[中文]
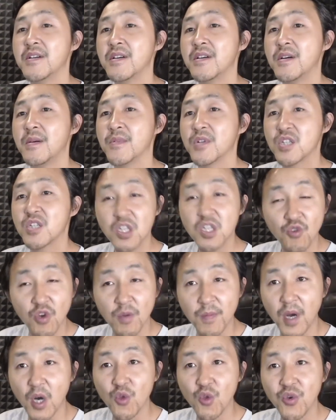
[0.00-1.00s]
啊，社会
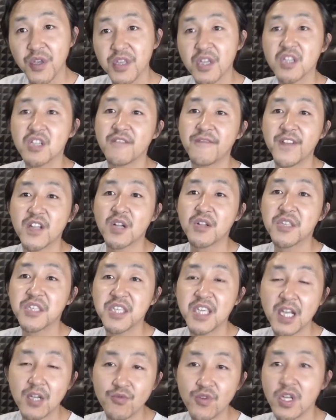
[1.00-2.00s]
矛盾已经是非常
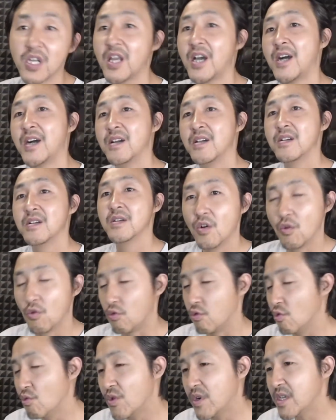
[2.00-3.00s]
尖锐了。
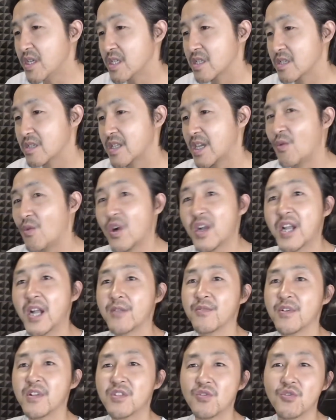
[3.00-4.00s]
胡温时代，我感
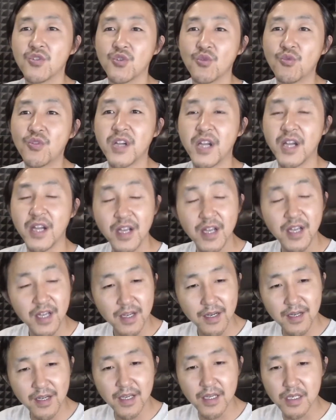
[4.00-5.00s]
觉就有点
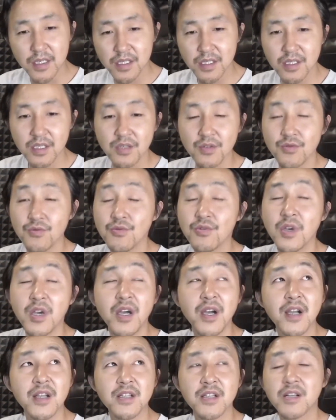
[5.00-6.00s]
类似于
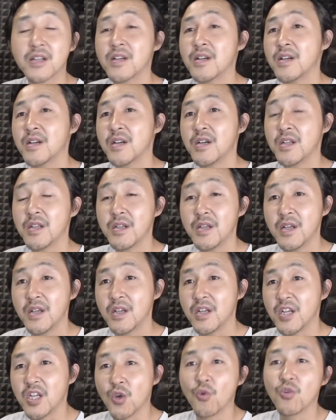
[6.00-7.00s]
啊，这个
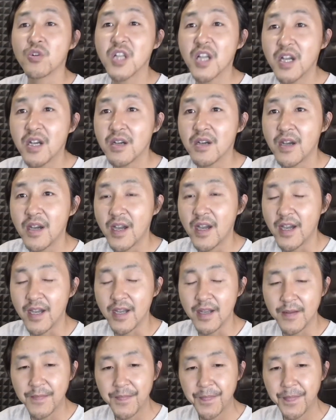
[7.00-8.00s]
李鸿章
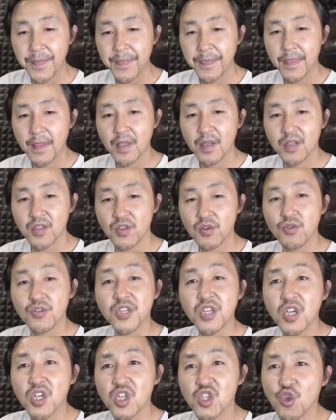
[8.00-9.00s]
啊，就是
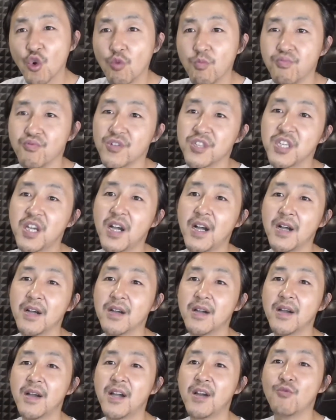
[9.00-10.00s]
一个修补匠
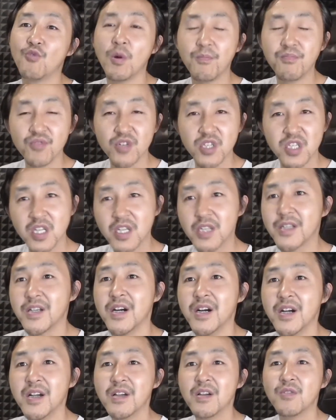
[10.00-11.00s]
啊，我不折
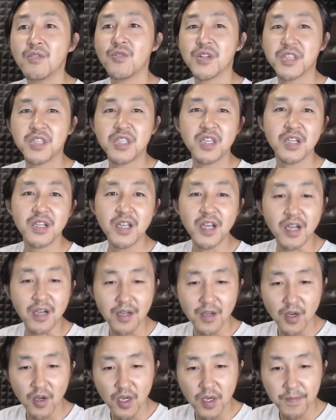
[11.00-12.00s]
腾，我尽量
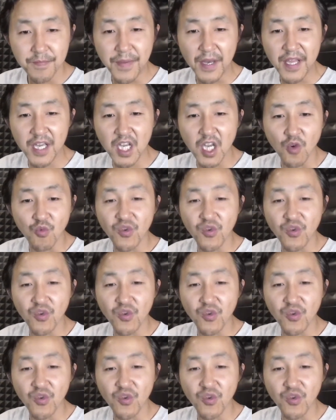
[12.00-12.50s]
把它给